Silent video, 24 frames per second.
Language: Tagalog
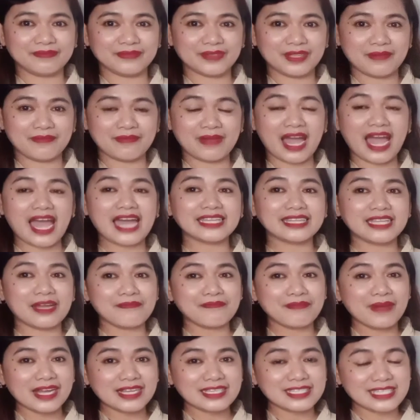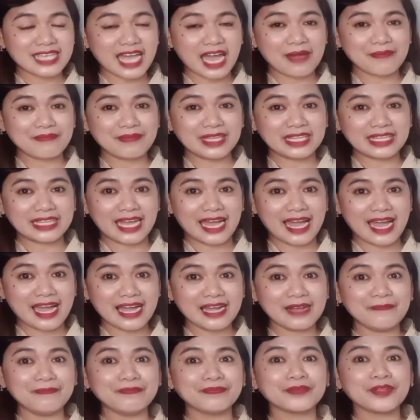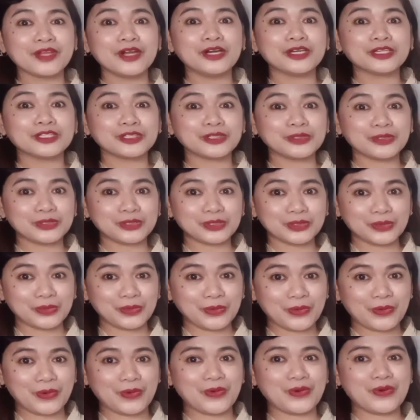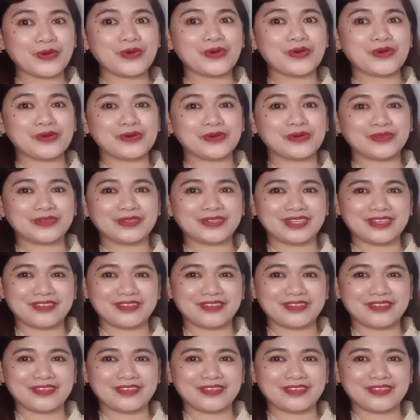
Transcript: Diba? At ang pagsabi ng totoo.